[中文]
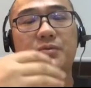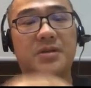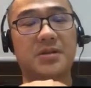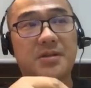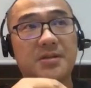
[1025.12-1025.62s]

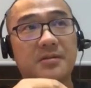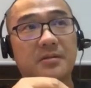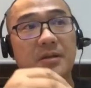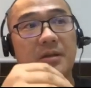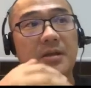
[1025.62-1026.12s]
这个测试。
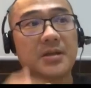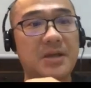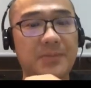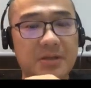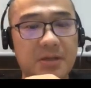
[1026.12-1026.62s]
那
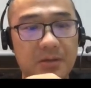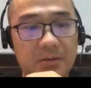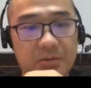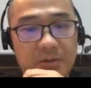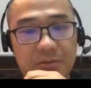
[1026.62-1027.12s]
下面这个
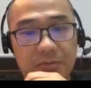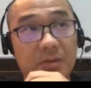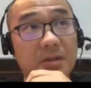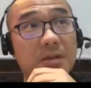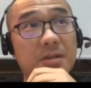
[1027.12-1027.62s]
这组
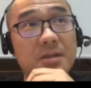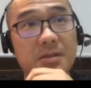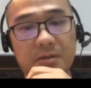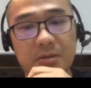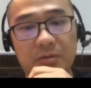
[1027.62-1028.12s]
的这个测
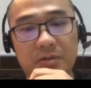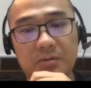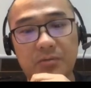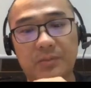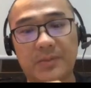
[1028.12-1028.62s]
试结果
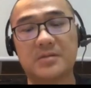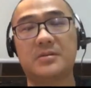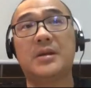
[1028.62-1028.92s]
是我们